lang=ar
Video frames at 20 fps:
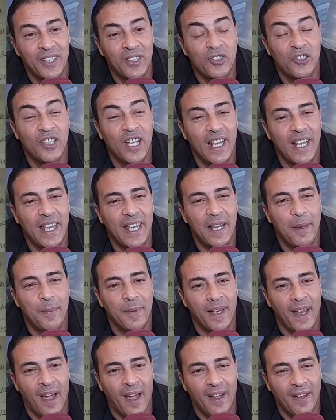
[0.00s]
ديال
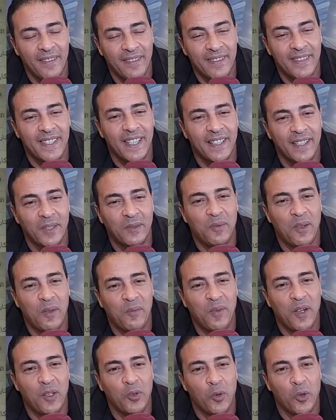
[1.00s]
الابنه تزادت في
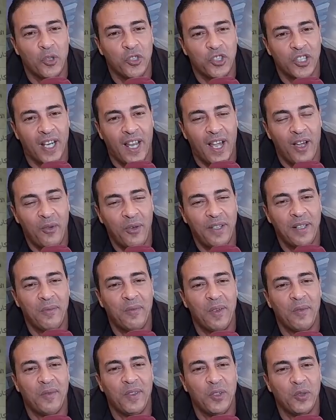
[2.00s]
2010 وحنا
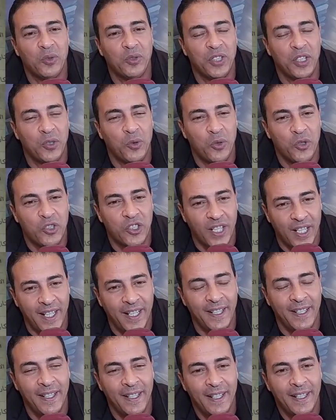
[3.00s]
في
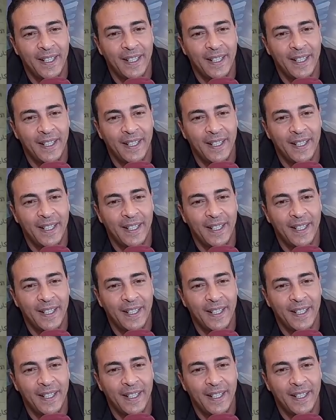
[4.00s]
2022